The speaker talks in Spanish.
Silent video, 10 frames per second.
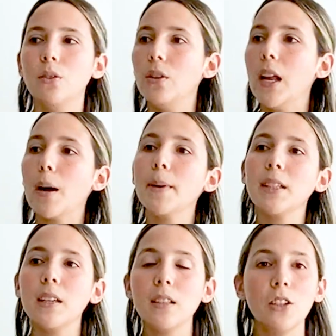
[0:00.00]
o la cama
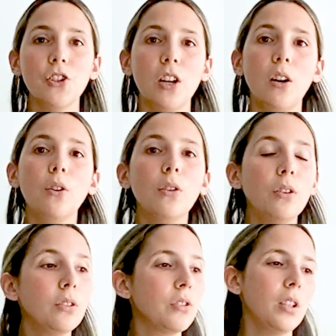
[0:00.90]
está deshecha,
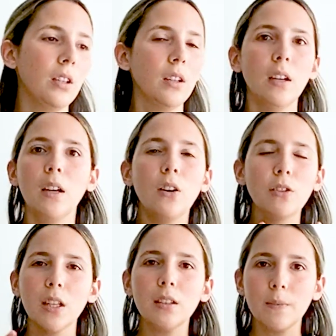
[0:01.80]
o no sé,
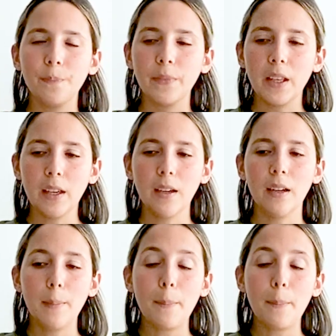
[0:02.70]
cosas que